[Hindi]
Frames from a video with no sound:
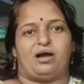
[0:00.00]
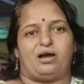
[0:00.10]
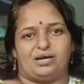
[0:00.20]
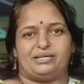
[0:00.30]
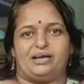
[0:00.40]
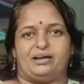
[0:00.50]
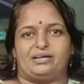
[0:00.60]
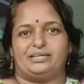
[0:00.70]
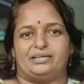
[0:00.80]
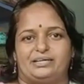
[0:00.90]
महामारी आ
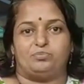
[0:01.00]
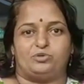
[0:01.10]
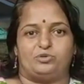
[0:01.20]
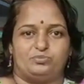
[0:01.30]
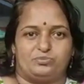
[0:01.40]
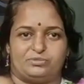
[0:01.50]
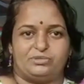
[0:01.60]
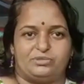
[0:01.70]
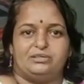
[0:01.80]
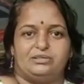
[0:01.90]
गई आप तो
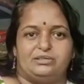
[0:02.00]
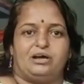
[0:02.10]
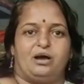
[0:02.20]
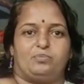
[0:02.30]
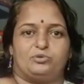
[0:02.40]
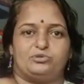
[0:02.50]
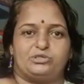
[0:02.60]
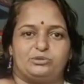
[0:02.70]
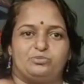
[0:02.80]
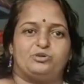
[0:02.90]
आपको तो
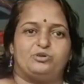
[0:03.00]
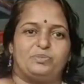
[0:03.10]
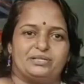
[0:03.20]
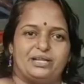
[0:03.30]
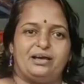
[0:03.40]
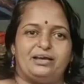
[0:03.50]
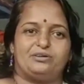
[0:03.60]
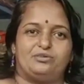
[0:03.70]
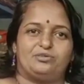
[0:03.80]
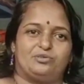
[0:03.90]
सबको पता है
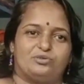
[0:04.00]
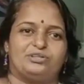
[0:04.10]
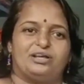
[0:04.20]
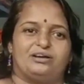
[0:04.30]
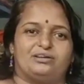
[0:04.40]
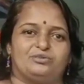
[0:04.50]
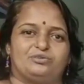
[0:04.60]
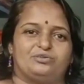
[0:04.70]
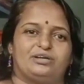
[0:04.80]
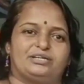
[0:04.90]
को कोरोना
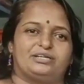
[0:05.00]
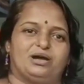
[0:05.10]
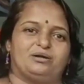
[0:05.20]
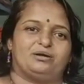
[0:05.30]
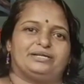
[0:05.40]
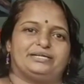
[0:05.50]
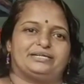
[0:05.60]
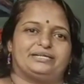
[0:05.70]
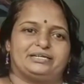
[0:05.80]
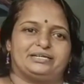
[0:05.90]
कोरोना की महामारी
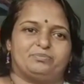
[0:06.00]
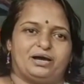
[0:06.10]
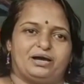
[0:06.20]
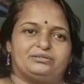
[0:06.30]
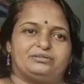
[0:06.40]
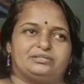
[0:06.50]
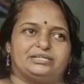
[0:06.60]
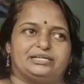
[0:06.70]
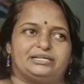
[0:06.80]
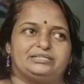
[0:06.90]
के बाद
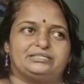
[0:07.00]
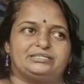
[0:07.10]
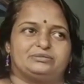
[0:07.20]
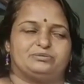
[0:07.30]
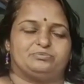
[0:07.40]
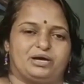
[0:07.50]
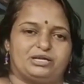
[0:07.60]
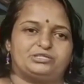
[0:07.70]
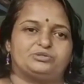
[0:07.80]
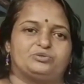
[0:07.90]
तेईस
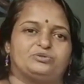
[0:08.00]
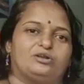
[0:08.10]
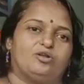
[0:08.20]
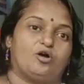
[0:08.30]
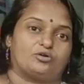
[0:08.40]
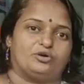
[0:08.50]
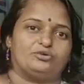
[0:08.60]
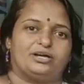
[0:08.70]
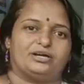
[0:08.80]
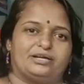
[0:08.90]
मार्च को
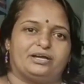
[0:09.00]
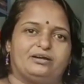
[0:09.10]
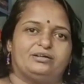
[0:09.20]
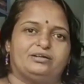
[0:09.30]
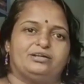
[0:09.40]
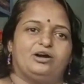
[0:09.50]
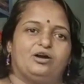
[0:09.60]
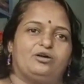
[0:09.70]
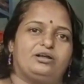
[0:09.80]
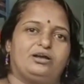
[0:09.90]
लॉकडाउन आ गया
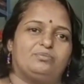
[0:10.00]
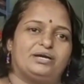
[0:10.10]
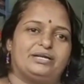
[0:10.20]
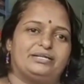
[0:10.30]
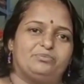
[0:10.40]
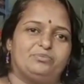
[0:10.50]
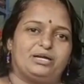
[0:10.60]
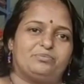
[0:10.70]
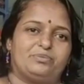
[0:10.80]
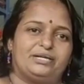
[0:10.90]
और हमारे
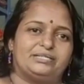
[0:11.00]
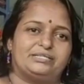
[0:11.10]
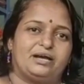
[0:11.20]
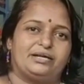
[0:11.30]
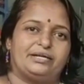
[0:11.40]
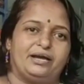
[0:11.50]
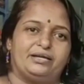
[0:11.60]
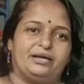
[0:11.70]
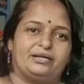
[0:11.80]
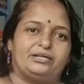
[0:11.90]
दिमाग में ऐसा आइडिया
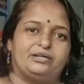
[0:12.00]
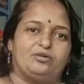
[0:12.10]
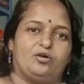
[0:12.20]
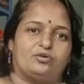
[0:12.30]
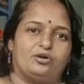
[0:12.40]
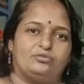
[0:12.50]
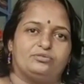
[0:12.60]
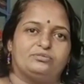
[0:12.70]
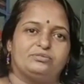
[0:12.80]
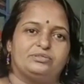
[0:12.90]
आया कि लॉकडाउन
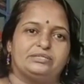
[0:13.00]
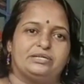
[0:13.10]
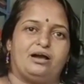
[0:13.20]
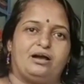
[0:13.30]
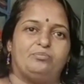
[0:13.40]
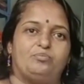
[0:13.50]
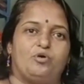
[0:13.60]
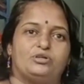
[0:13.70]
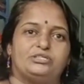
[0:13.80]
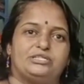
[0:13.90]
का हम
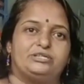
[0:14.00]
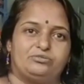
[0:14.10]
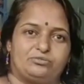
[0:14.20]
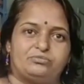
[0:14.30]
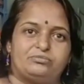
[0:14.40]
पॉजिटिव